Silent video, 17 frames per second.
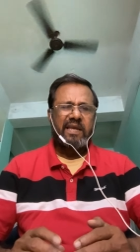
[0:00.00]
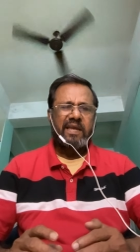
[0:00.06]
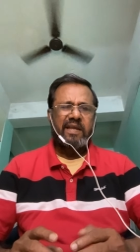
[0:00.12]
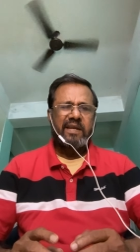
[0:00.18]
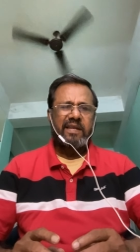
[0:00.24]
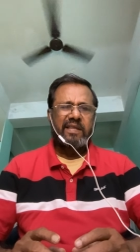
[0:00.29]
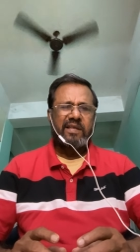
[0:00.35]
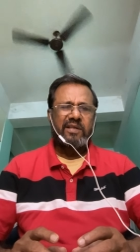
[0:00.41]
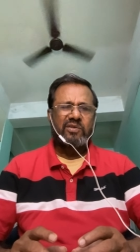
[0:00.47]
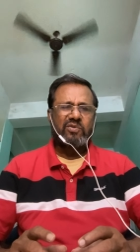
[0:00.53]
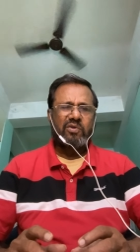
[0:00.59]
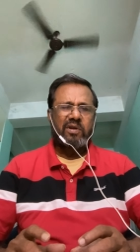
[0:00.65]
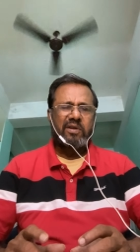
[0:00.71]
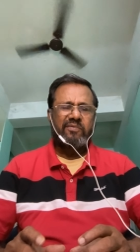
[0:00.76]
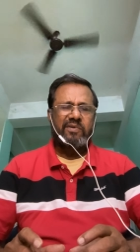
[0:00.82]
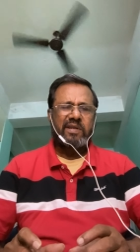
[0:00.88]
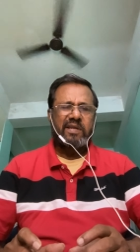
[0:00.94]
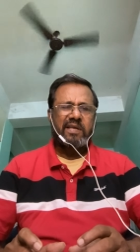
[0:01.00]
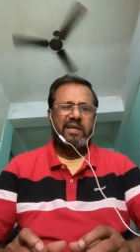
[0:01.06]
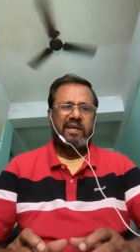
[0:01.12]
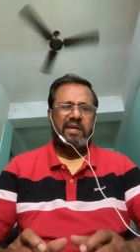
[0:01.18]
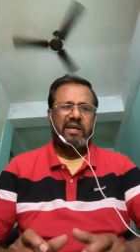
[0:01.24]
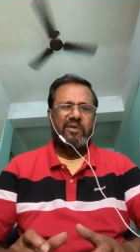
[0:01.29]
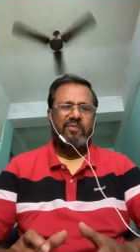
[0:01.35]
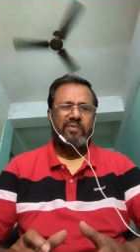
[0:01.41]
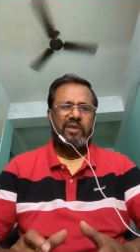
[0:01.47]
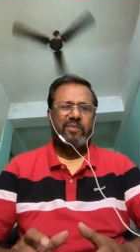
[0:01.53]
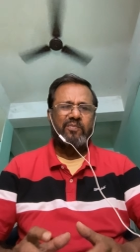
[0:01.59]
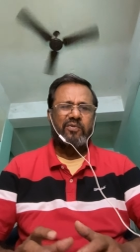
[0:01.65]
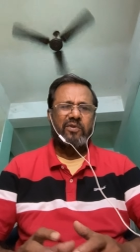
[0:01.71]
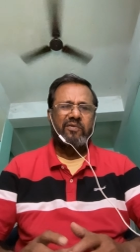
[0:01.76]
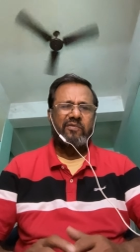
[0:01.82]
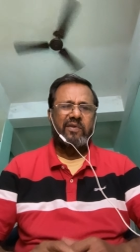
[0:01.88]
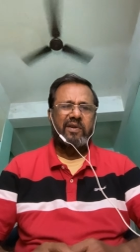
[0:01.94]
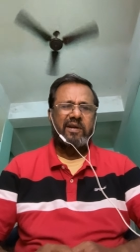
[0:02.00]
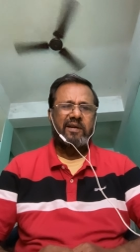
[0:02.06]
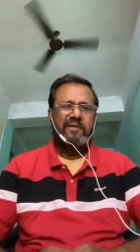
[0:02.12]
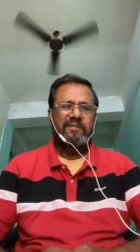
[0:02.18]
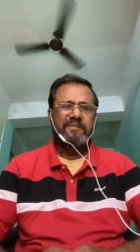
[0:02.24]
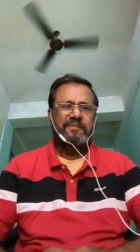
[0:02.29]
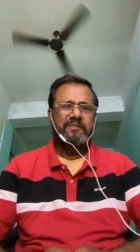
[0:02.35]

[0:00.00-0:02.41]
ஏன் இதை சொல்ல வருகிறேன் என்பதை புரிவீர்கள்